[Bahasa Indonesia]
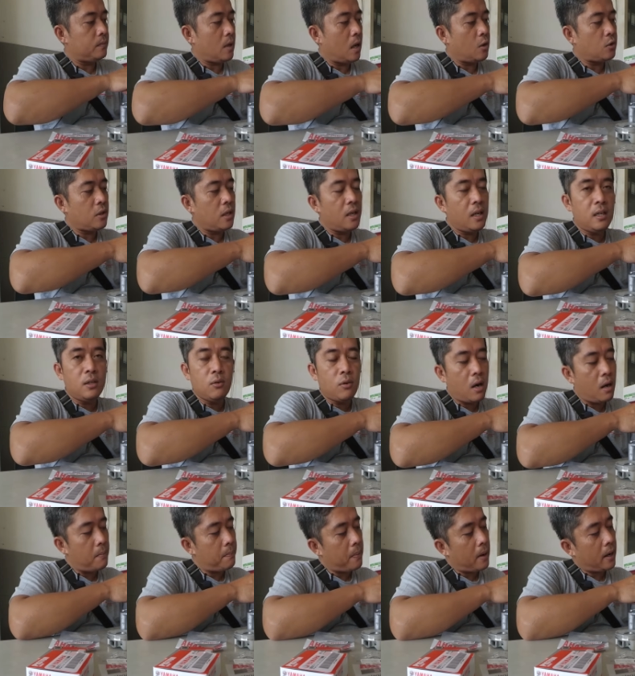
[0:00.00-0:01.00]
Harusnya ini
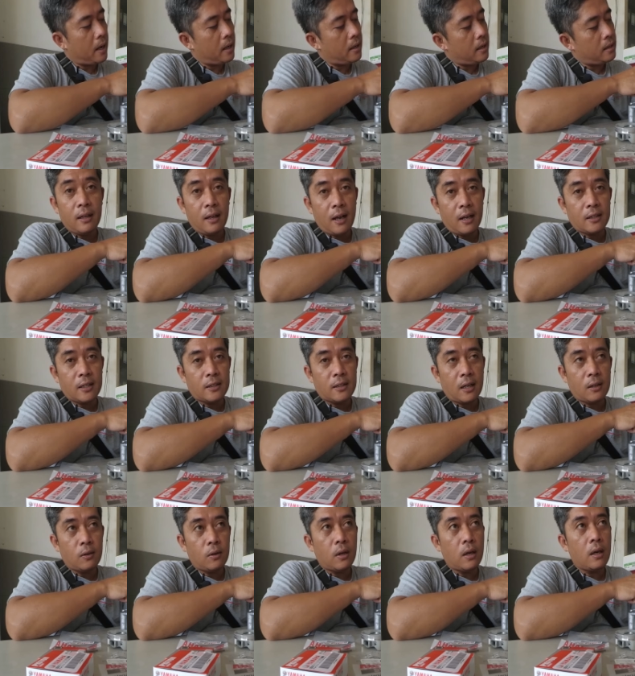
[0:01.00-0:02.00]
juga pakainya 3C1
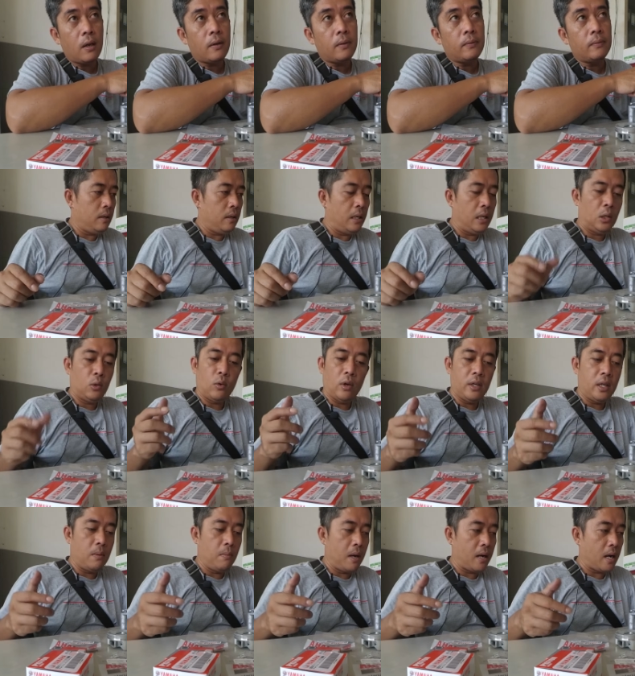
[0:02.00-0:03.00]
ya. Itu
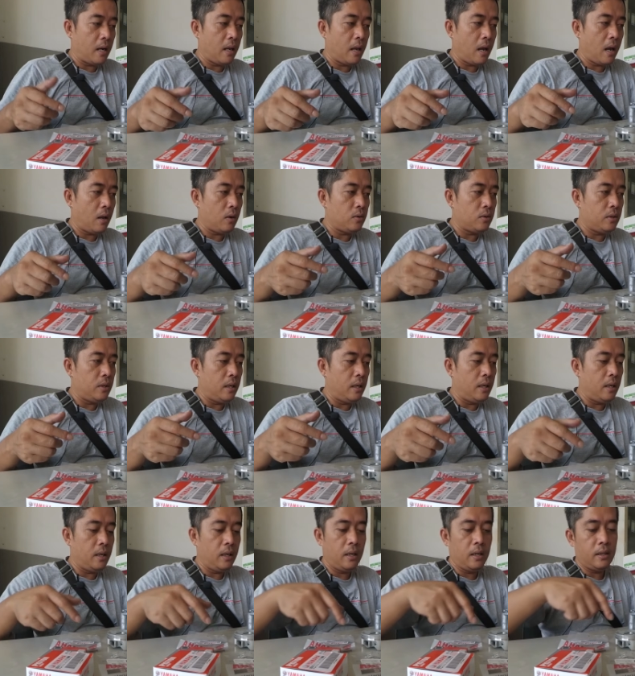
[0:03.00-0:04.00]
aja barang yang harus
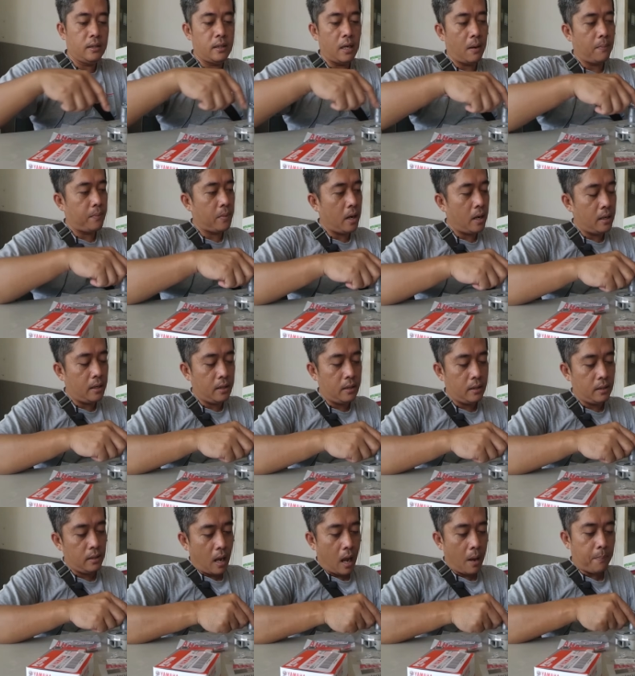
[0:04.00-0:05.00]
disiapkan.
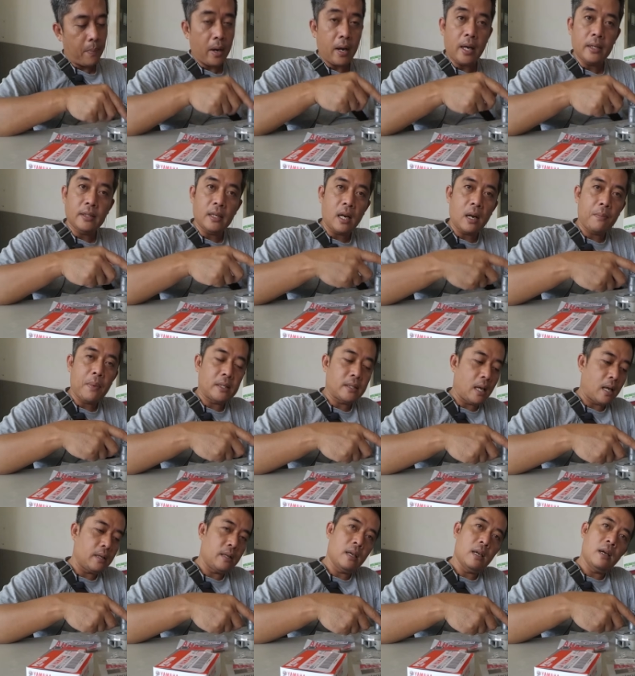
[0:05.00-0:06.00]
Apakah cara
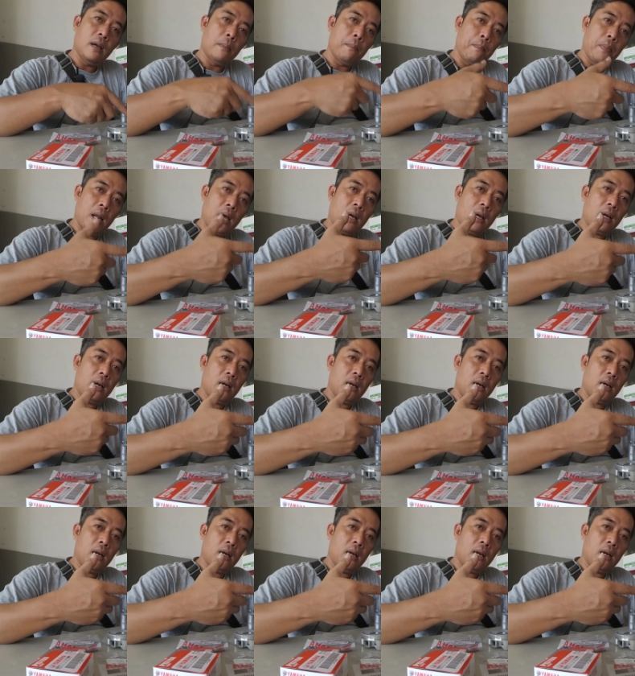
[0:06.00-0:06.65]
pasangnya plug